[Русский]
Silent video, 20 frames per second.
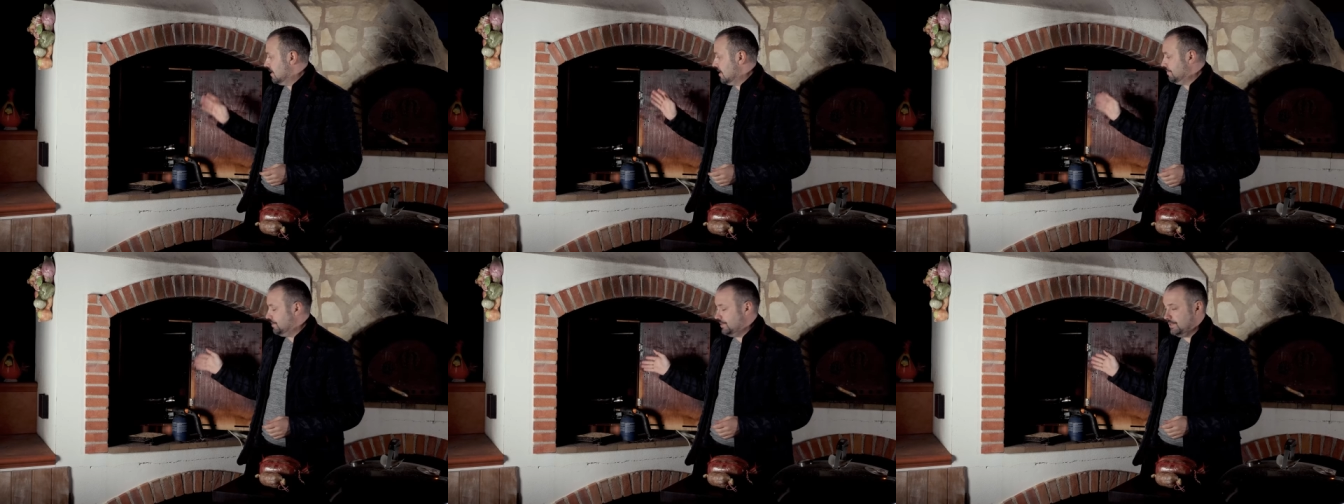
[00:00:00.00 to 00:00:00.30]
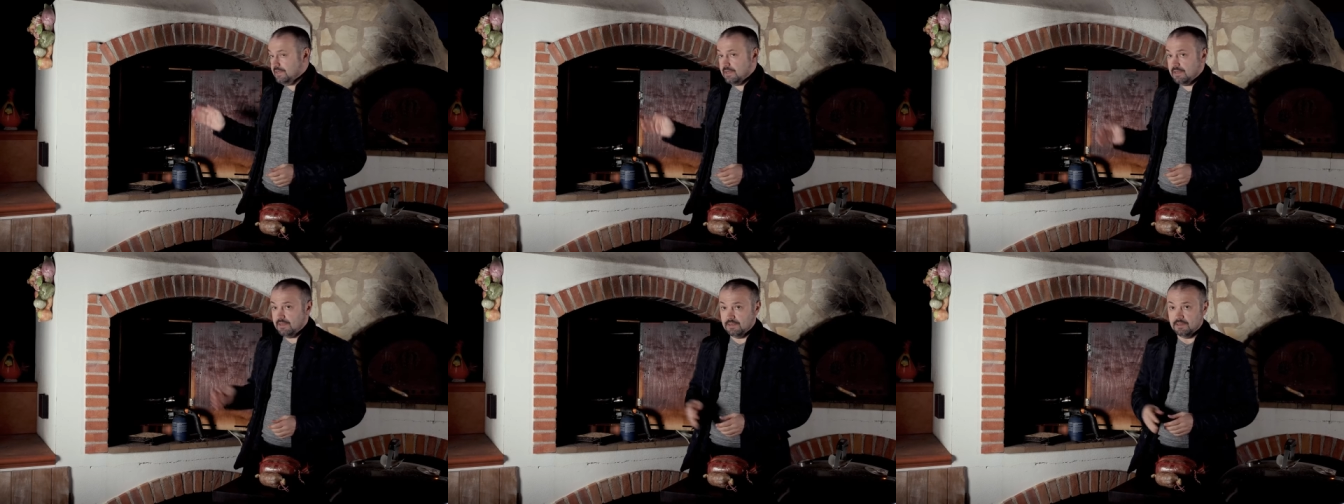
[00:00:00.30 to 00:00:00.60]

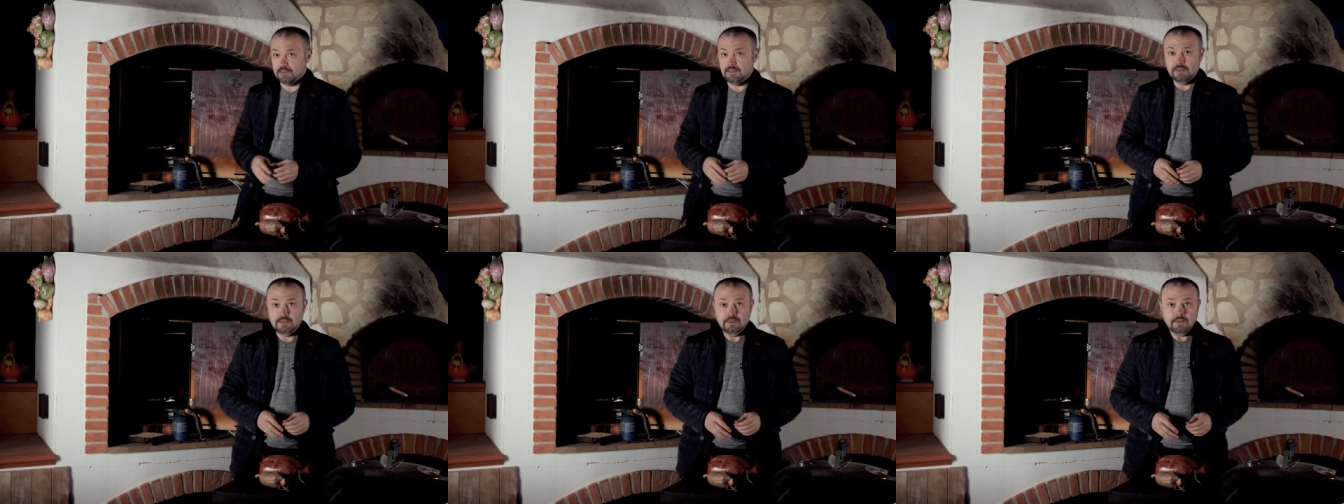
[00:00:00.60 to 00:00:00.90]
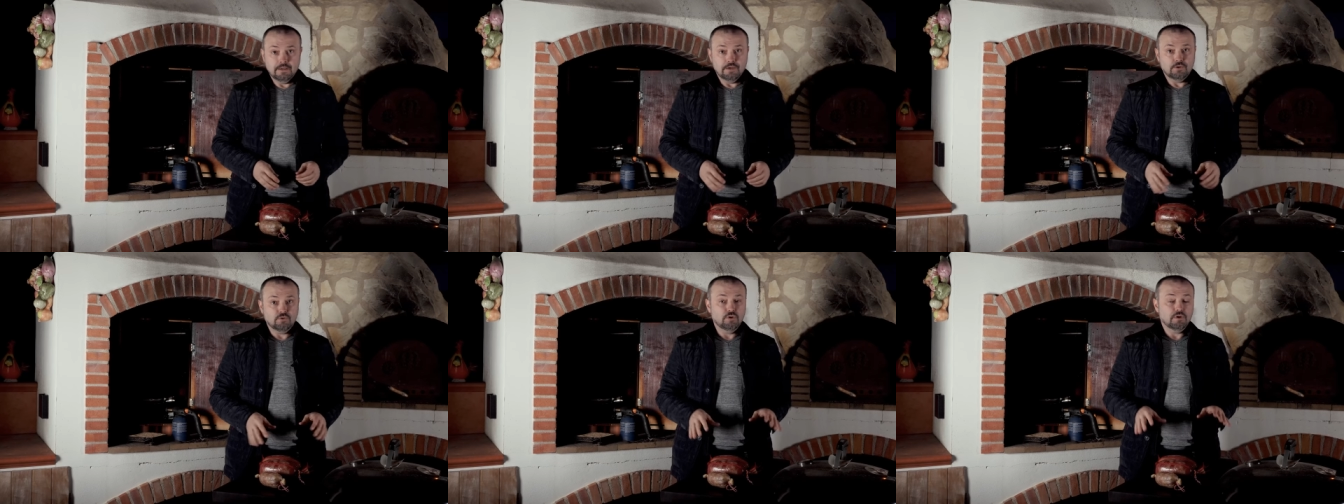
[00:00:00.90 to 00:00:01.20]
коптильне.
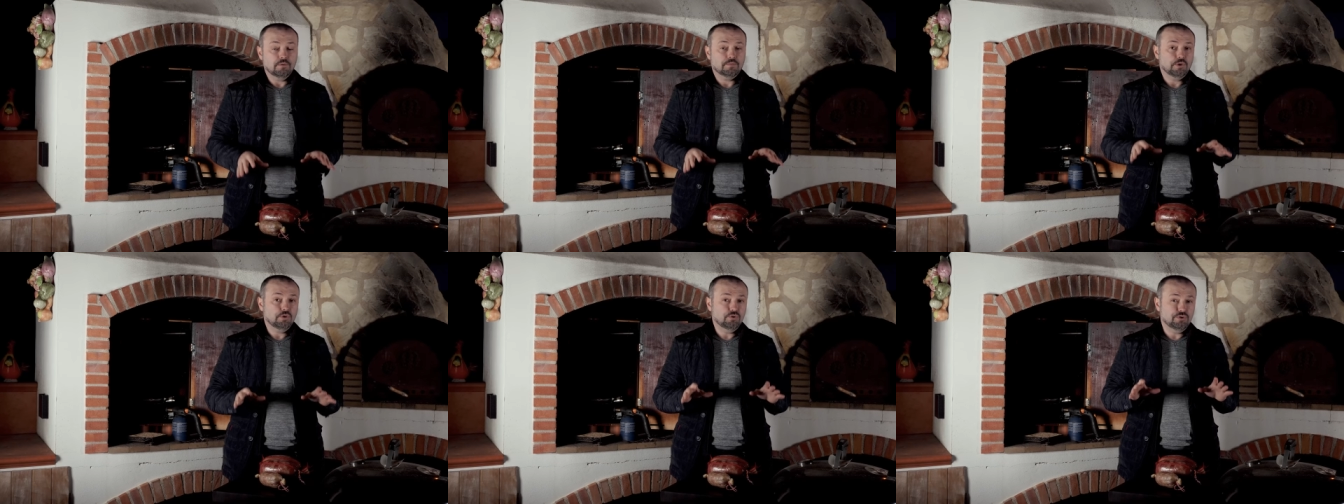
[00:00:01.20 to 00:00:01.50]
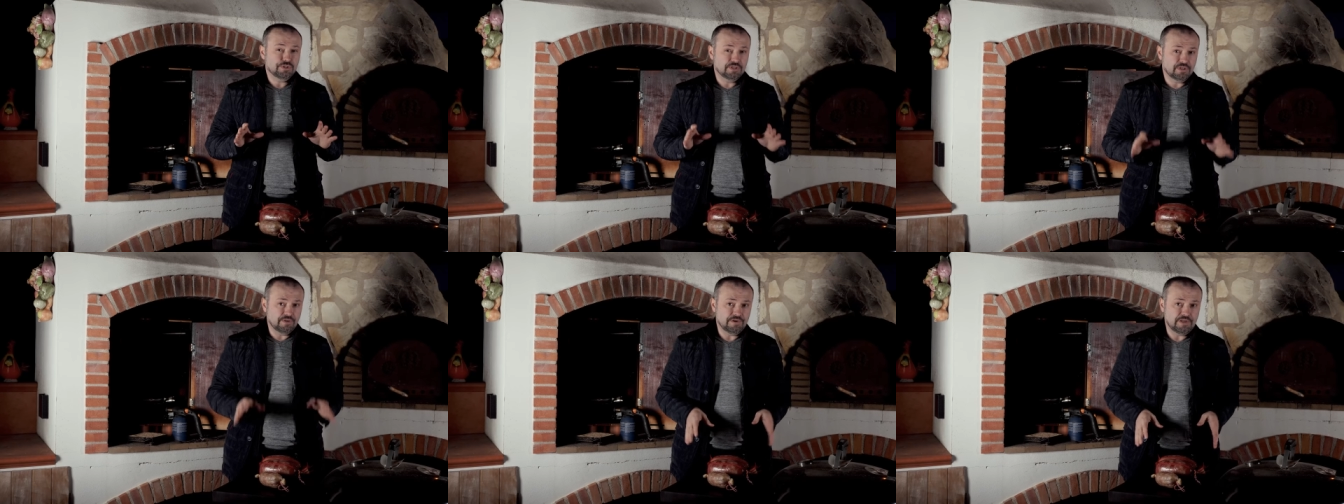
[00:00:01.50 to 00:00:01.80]
Ролик про ее
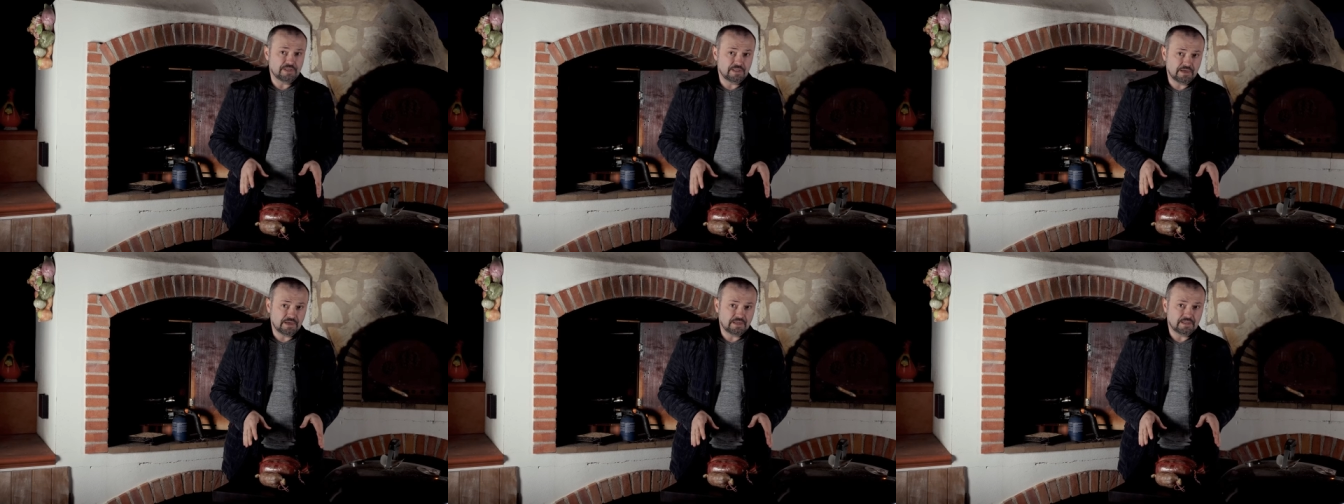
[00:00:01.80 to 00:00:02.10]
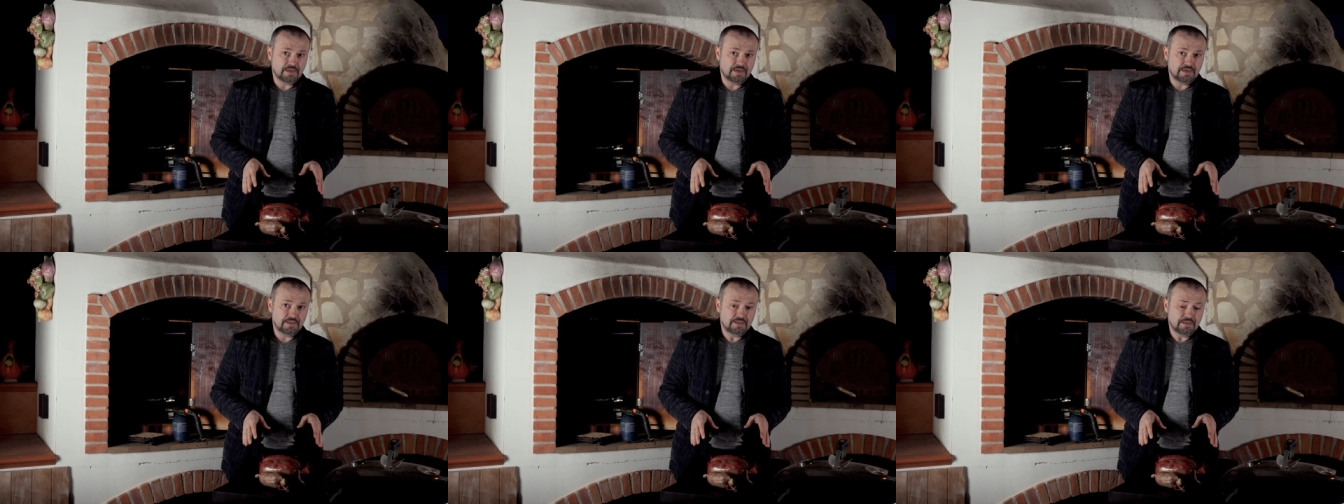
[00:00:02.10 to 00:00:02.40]
изготовление на
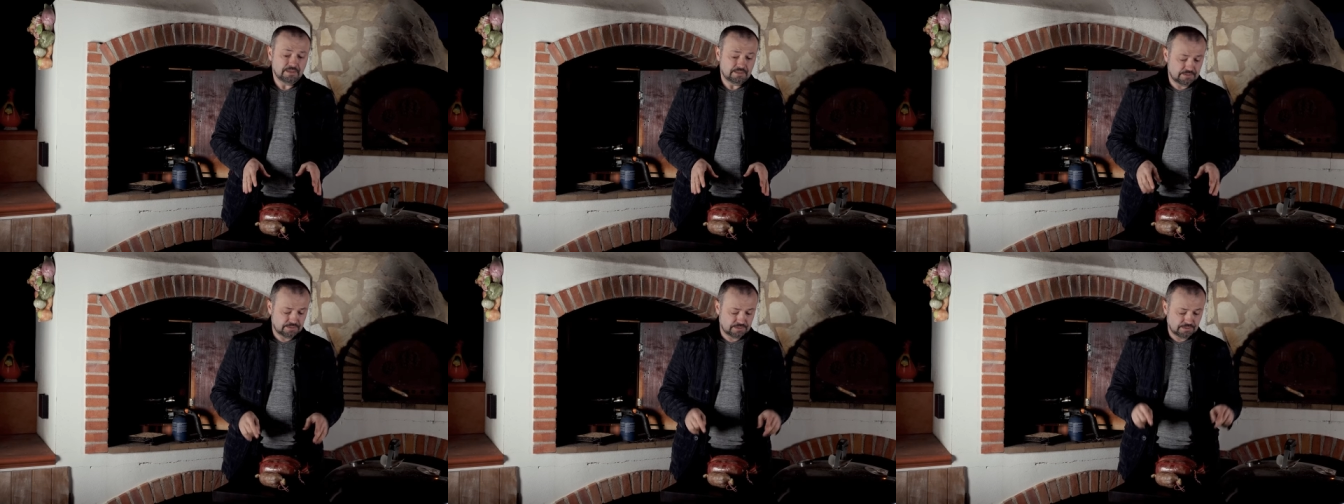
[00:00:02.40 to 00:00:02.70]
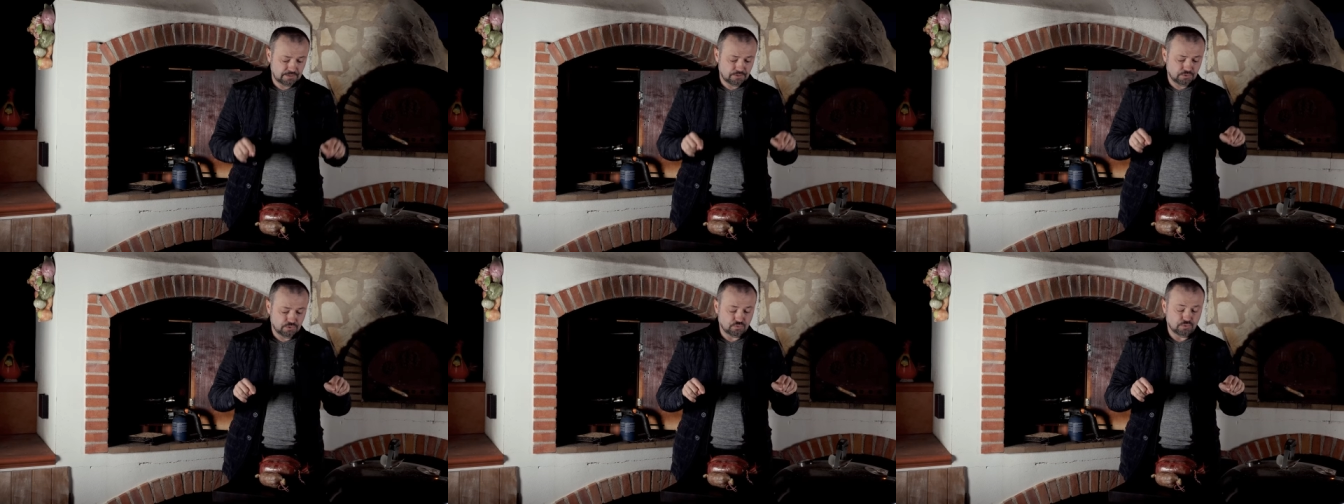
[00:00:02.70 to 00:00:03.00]
канале есть,
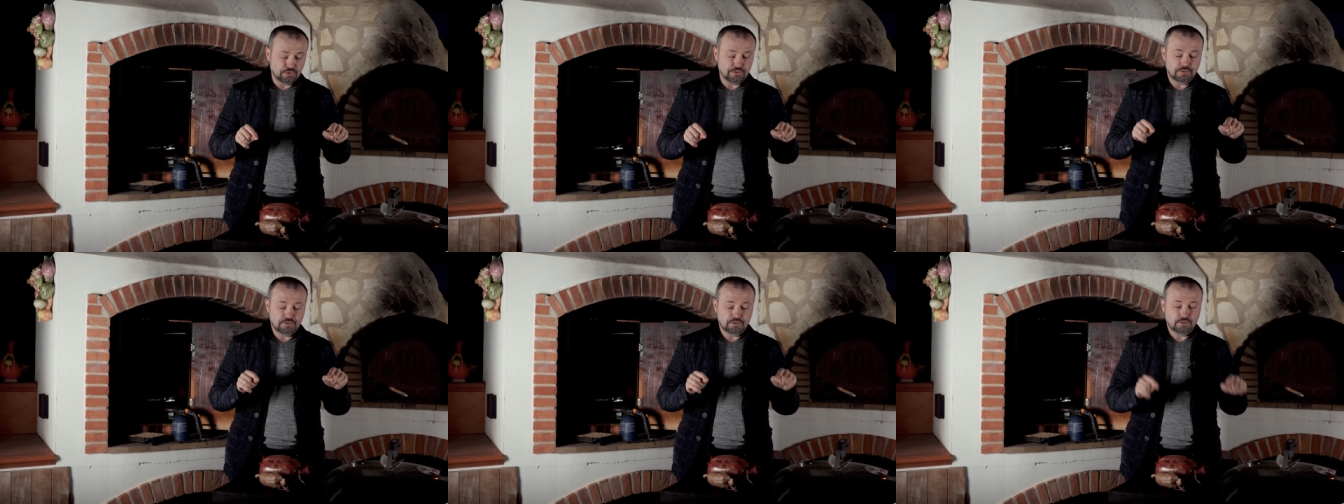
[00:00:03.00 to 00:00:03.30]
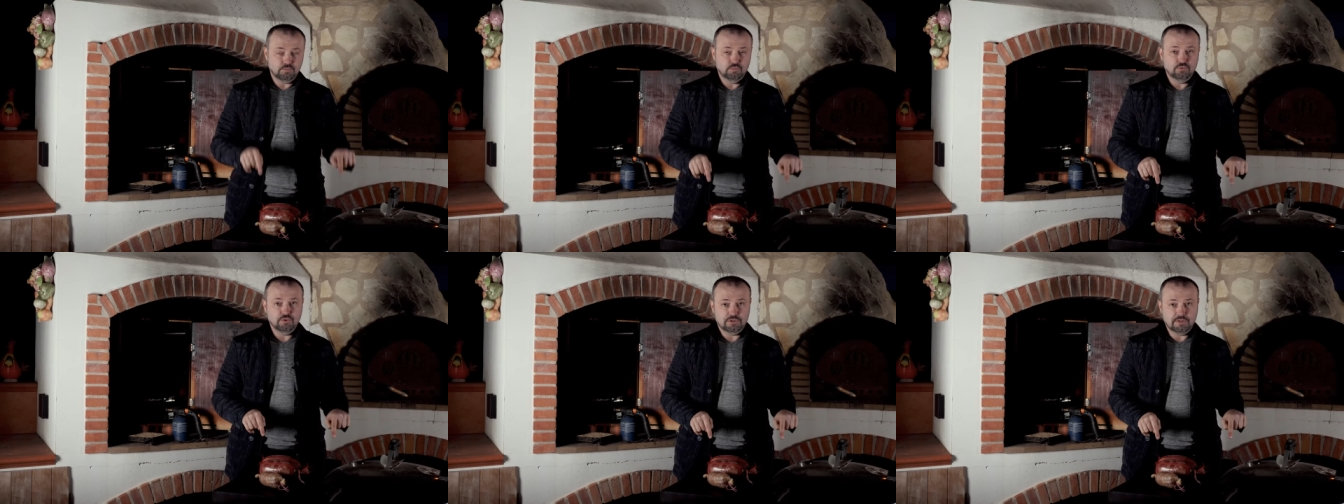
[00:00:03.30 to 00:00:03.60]
ссылочку, если не
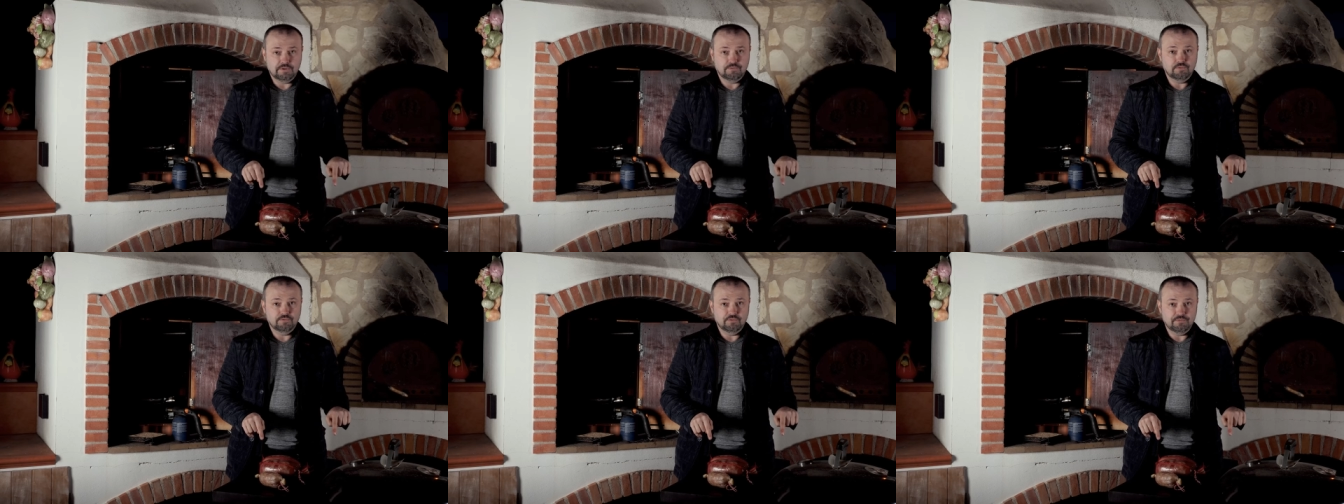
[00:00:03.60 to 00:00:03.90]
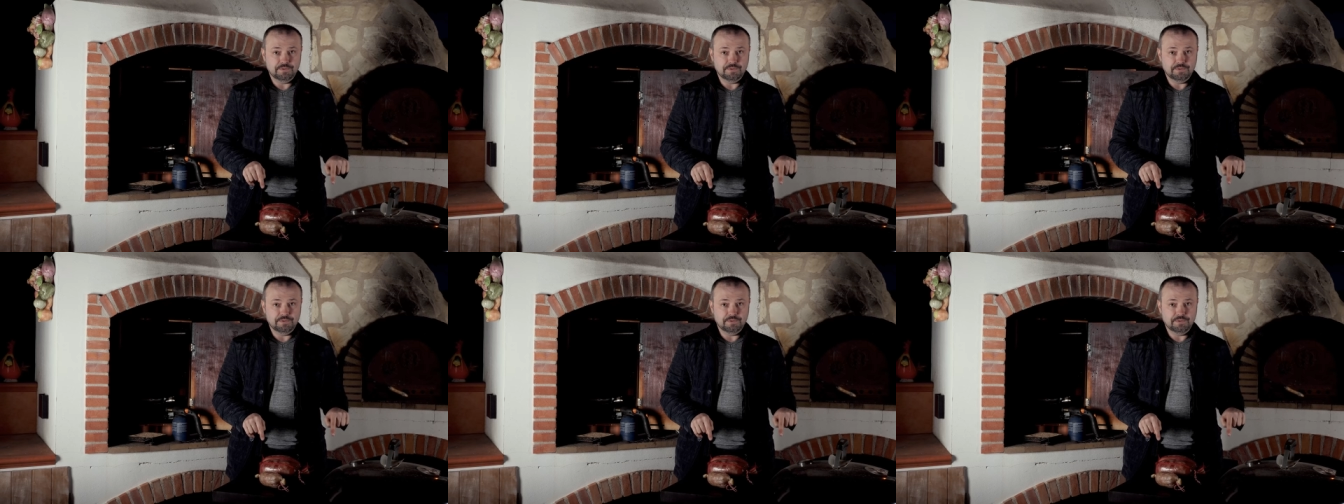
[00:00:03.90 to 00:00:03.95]
забуду, оставлю в